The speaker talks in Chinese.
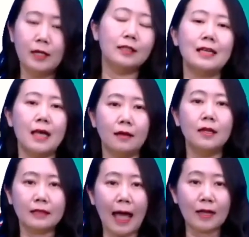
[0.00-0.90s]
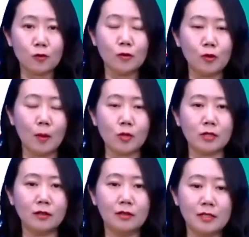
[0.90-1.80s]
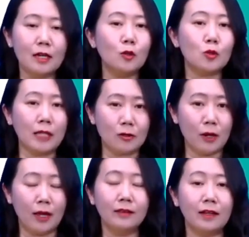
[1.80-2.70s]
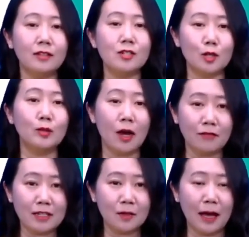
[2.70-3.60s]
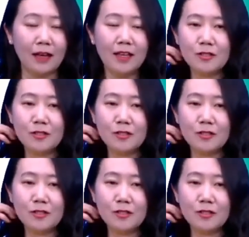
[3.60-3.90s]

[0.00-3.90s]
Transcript: 那大家想，打算做某事，既然都说打算了，那肯定是之后将要发生的吧？